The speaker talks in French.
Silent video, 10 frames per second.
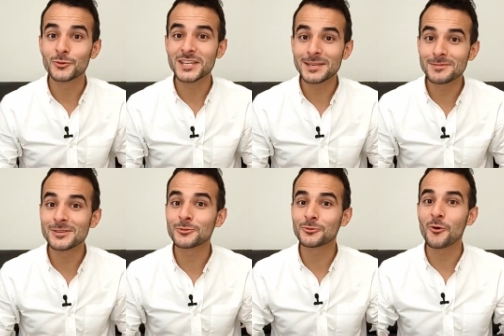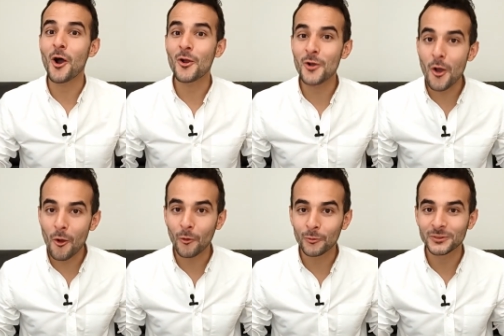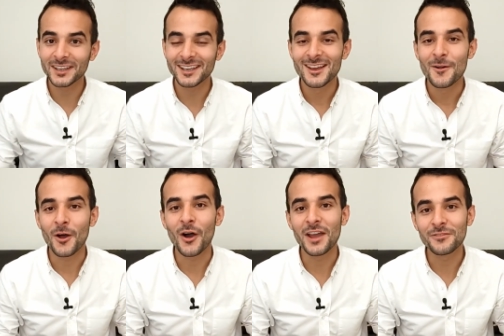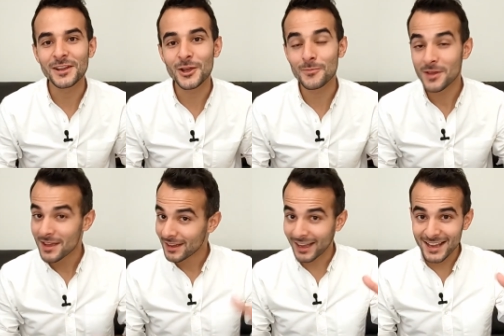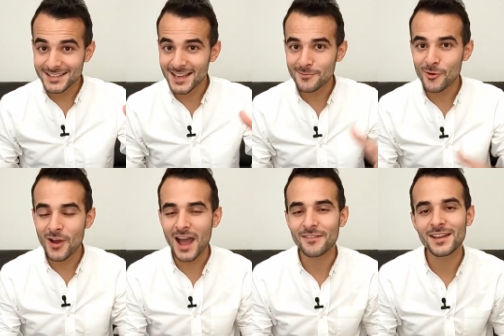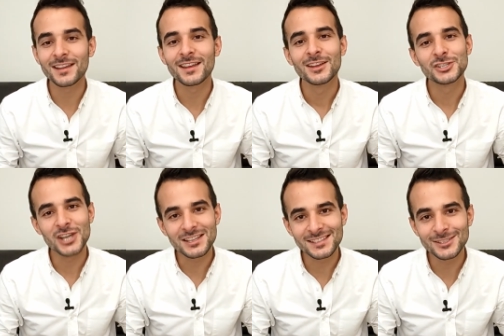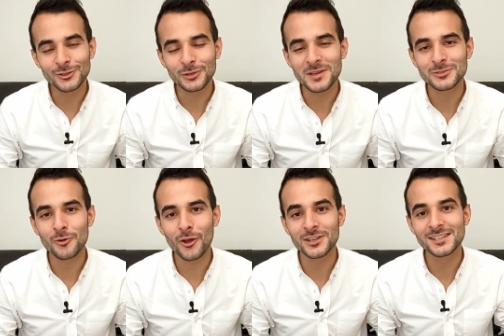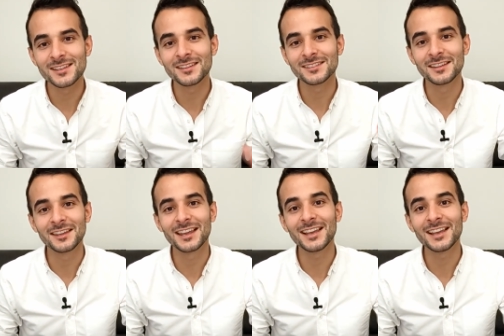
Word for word: Deux équipes qui se sont encore rencontré en FA Cup récemment avec Chelsea de Thomas Tuchel qui s'était